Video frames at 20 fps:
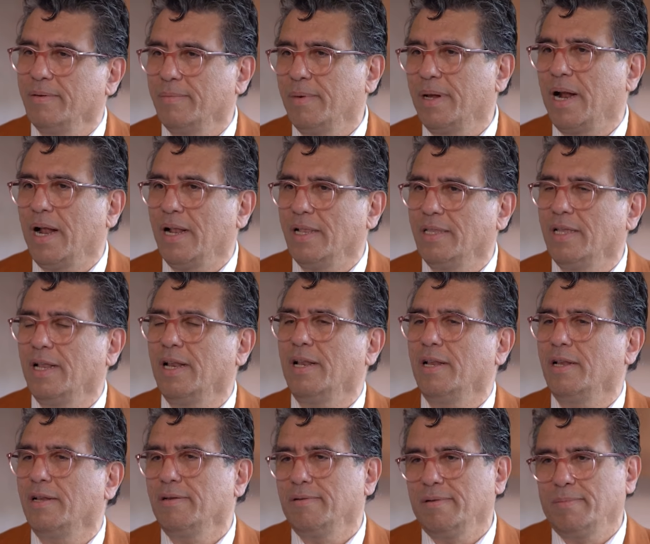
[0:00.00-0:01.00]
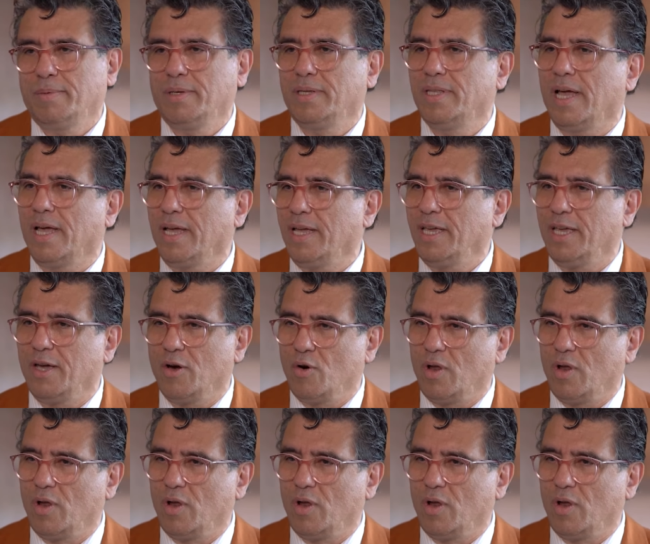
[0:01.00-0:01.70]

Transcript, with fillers: مرحلة الابتدائية